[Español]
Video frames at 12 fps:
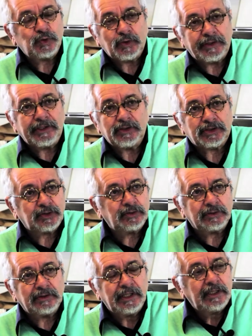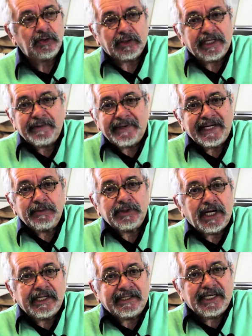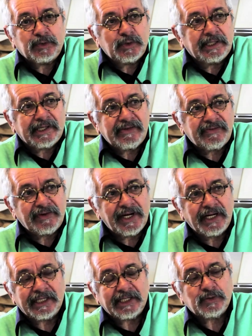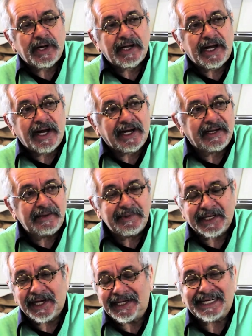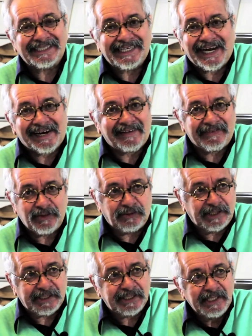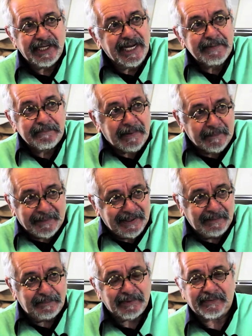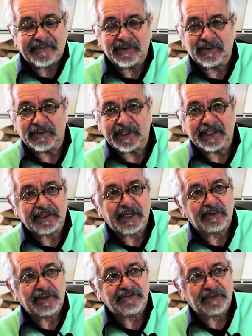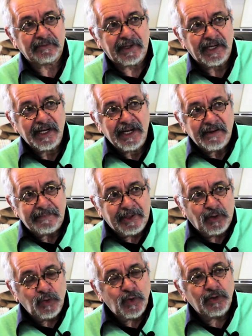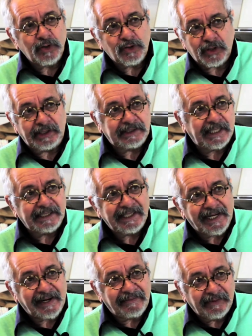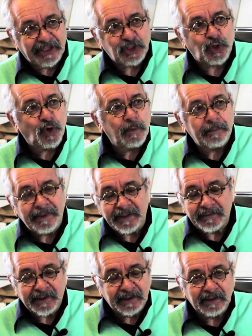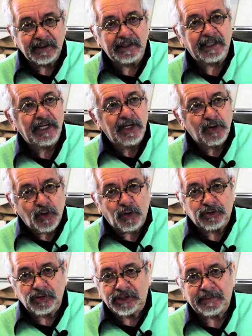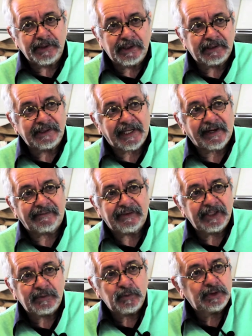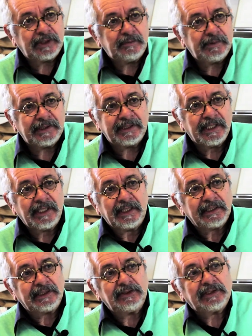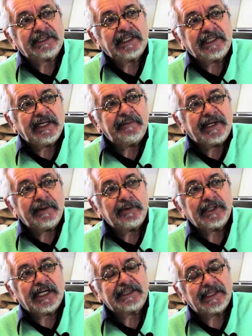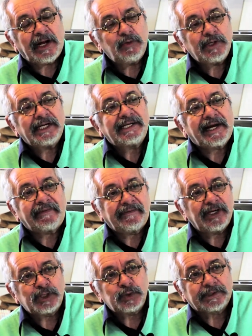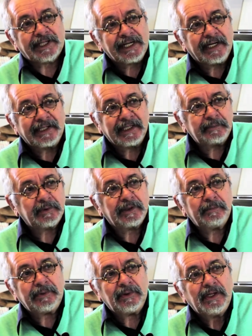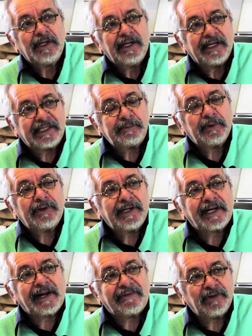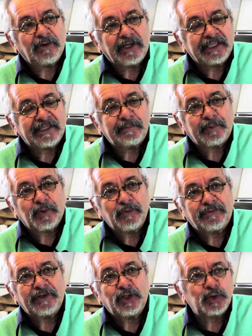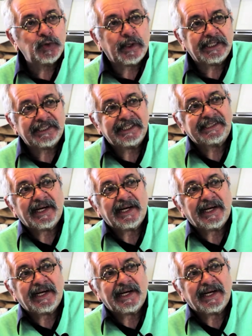Uno de ellos son lo que llamaríamos la literatura tradicional, la literatura académica, las narraciones en papel, por decirlo de, alguna forma, pero luego estas narraciones conviven eh, con otro tipo de narraciones múltiples, que es lo que se llamaríamos las, algunas narraciones subterráneas, por ejemplo, el tipo de narración que se produce en los lugares de